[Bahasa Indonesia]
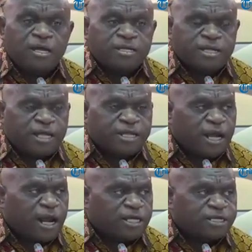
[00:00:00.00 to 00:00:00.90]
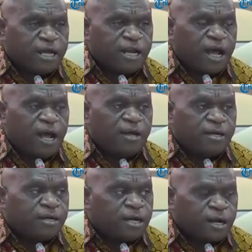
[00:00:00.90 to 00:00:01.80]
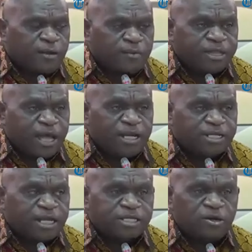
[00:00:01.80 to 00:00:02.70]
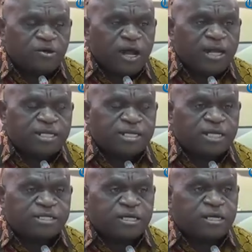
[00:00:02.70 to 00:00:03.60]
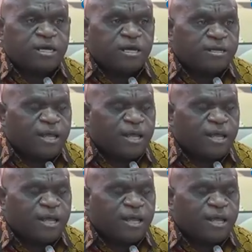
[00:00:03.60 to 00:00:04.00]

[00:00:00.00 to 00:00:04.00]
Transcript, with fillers: tata laksana revitalisasi organisasi